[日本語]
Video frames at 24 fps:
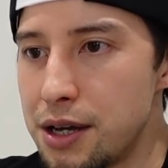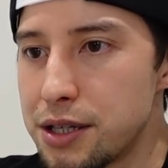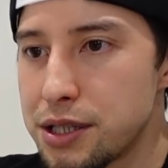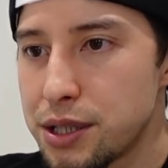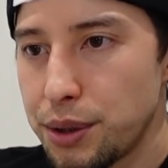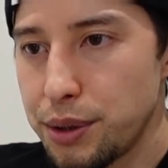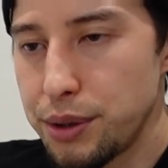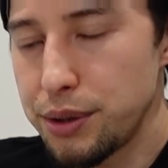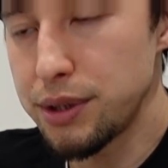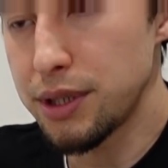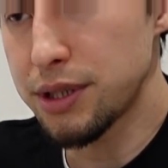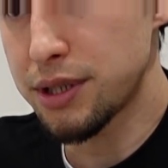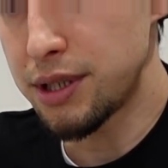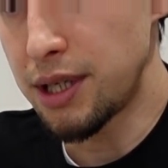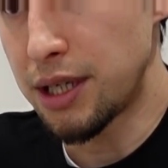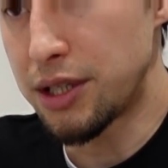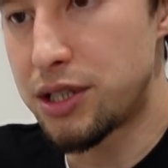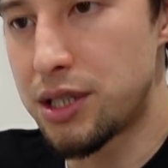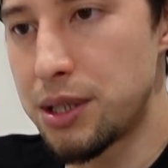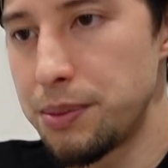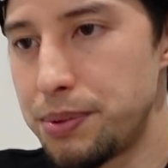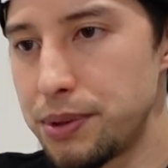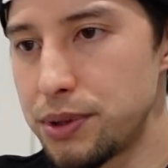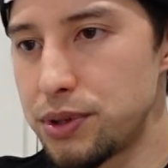それをですね
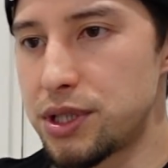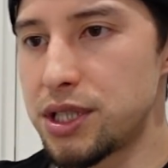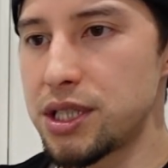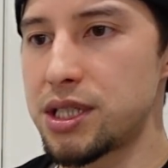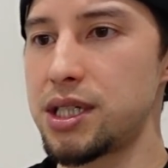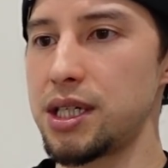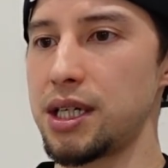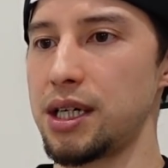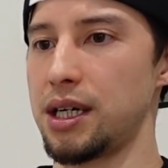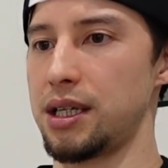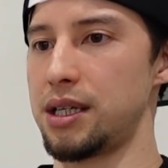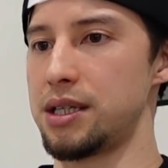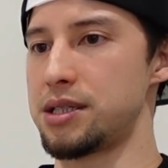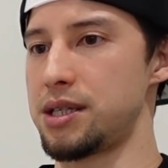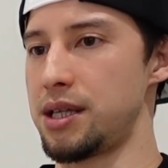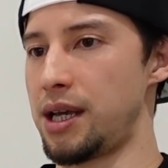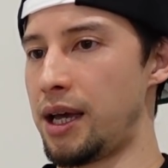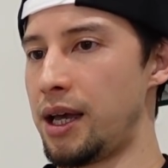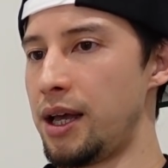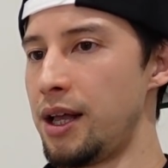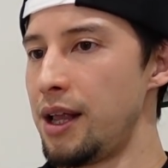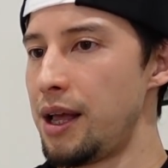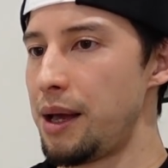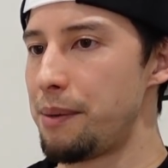自分自身がですね、